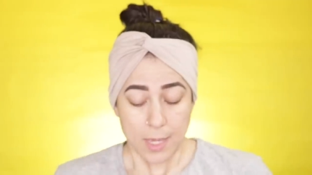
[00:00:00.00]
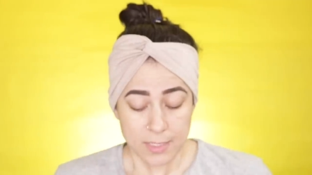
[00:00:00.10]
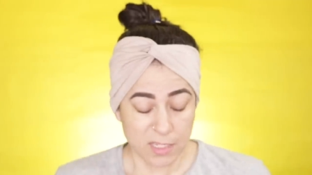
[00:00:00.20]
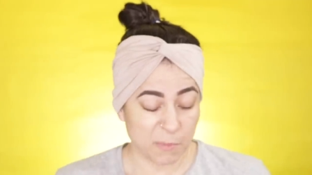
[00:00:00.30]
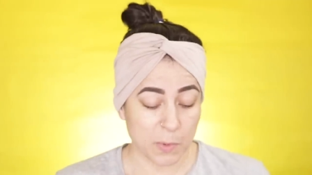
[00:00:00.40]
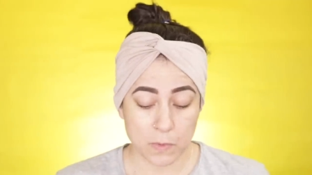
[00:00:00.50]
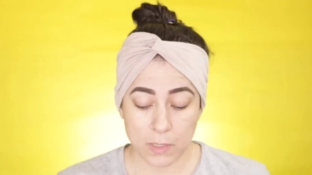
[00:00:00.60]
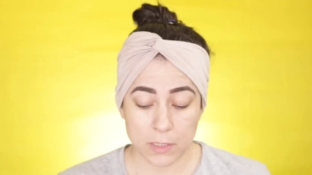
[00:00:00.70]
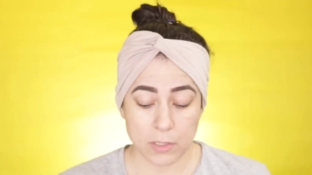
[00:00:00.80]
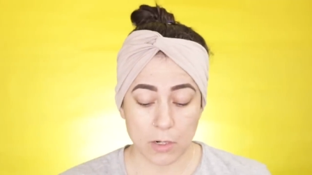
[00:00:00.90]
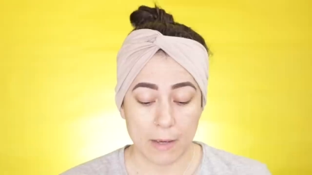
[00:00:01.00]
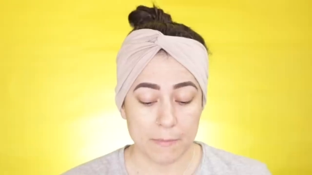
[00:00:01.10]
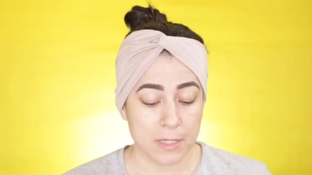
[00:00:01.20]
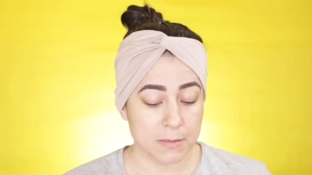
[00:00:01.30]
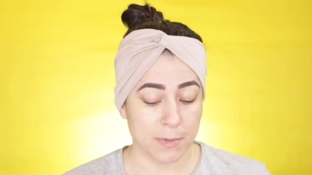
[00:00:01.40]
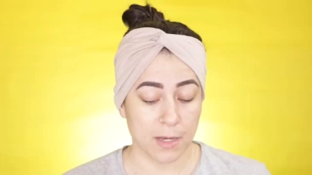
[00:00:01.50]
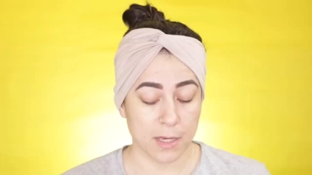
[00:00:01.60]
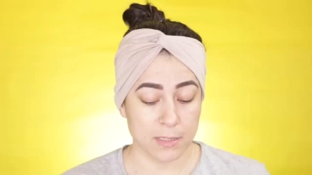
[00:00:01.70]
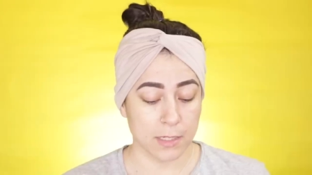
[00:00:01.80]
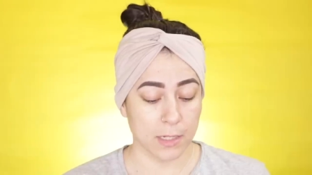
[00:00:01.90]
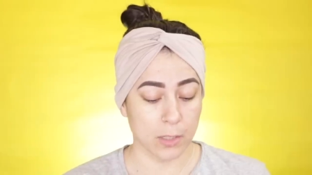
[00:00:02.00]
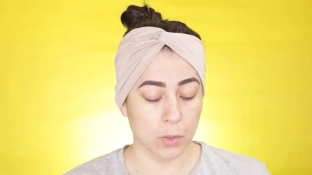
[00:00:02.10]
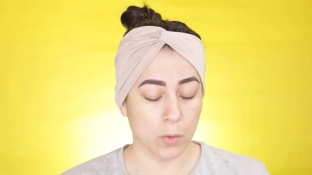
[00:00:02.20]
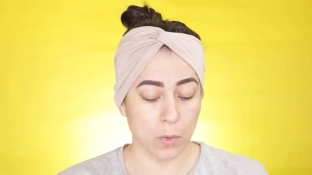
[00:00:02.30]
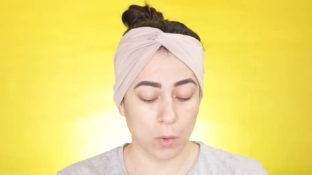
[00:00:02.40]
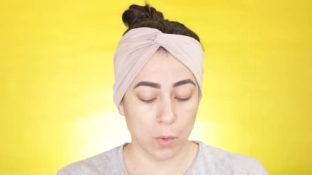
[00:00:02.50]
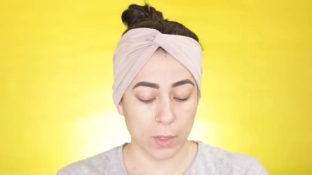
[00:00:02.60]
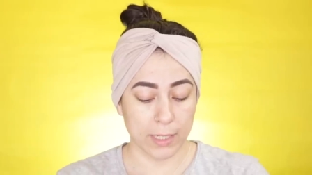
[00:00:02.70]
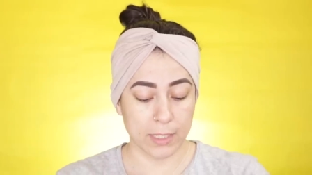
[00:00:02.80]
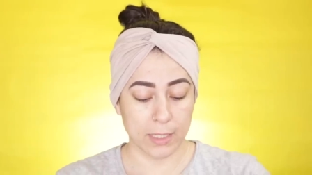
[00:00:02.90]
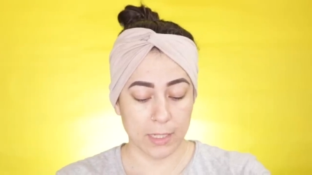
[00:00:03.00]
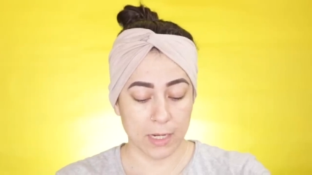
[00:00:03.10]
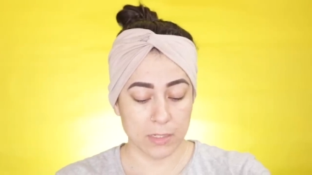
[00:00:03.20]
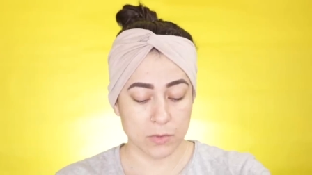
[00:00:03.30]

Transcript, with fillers: Siempre utilizo la misma, es en el tono original.